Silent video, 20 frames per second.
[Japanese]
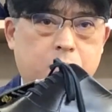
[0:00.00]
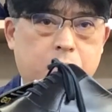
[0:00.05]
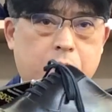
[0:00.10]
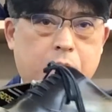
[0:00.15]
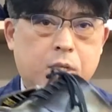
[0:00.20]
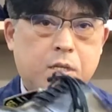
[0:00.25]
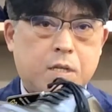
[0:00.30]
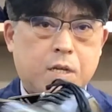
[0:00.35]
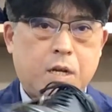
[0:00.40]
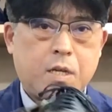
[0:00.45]
取
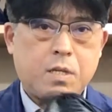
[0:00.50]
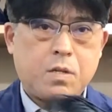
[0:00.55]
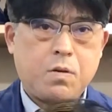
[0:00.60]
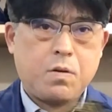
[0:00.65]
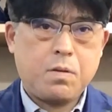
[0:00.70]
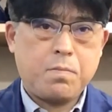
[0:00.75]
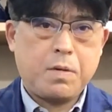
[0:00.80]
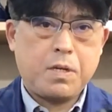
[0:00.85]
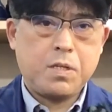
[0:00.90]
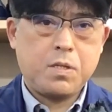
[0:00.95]
り扱って
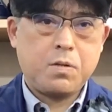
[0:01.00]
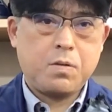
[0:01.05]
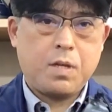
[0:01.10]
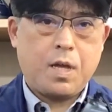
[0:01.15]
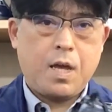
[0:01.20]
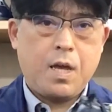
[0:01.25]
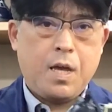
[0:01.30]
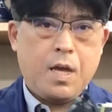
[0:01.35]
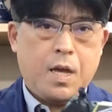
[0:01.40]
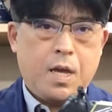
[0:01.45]
おりますの
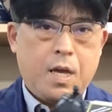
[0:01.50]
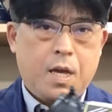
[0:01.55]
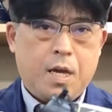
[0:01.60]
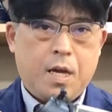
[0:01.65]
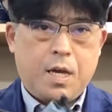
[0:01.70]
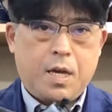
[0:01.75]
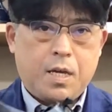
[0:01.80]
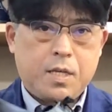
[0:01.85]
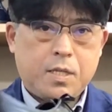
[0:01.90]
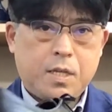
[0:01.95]
で、
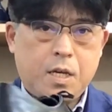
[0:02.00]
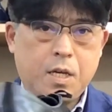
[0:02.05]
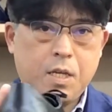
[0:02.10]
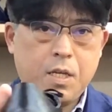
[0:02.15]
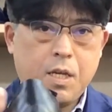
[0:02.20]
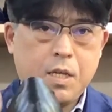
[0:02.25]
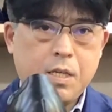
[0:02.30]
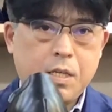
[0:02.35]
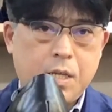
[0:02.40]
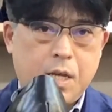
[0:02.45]
えー、ぜ
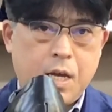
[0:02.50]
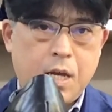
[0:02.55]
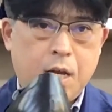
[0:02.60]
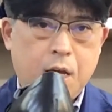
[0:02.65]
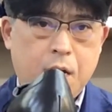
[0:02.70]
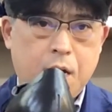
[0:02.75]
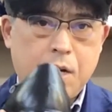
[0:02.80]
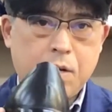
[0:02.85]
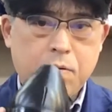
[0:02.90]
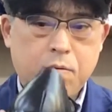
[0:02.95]
ひですね、
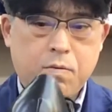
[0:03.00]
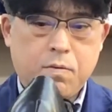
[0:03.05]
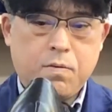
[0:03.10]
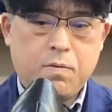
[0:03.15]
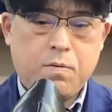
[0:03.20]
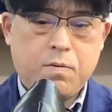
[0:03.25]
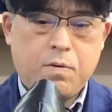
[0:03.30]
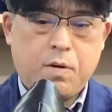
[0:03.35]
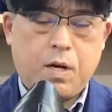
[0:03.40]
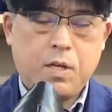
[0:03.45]
あ
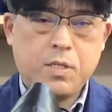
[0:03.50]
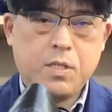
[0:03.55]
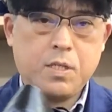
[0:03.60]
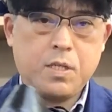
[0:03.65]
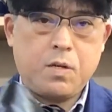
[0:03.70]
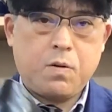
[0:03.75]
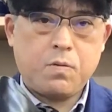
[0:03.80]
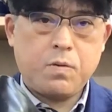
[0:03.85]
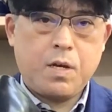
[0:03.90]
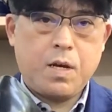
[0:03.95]
のー、足
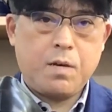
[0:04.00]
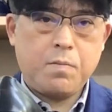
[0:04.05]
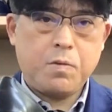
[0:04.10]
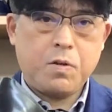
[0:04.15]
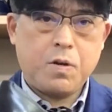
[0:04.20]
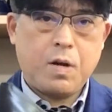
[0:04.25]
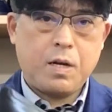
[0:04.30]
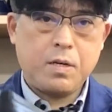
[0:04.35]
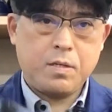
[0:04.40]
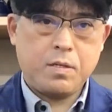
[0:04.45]
にお悩
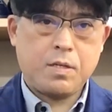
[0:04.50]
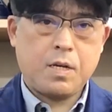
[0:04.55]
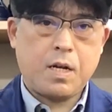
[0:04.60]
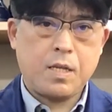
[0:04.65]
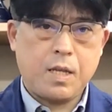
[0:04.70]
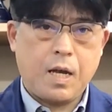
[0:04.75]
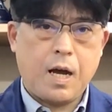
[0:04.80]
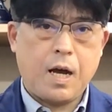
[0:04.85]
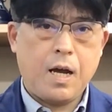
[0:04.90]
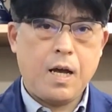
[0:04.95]
みのある
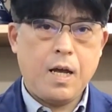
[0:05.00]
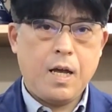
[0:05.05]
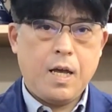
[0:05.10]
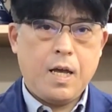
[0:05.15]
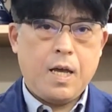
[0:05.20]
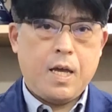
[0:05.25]
方、